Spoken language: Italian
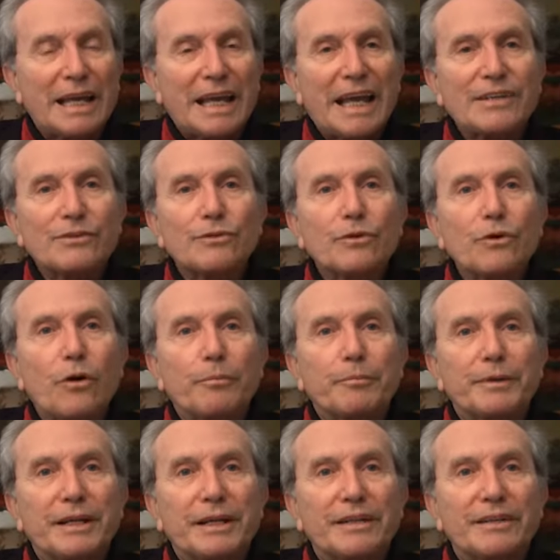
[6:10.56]
e
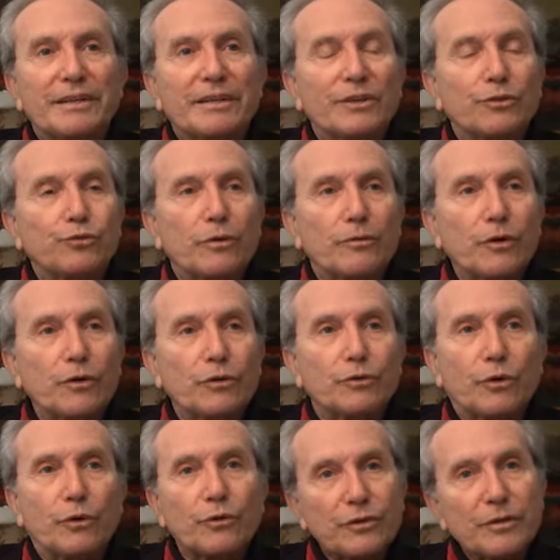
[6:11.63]
scopre il suo
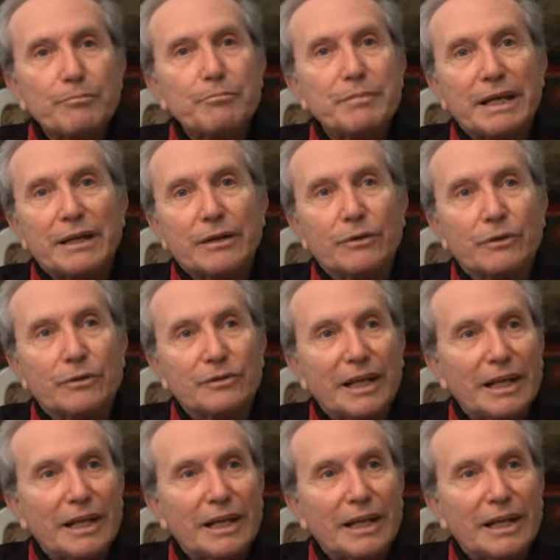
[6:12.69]
volto così bello da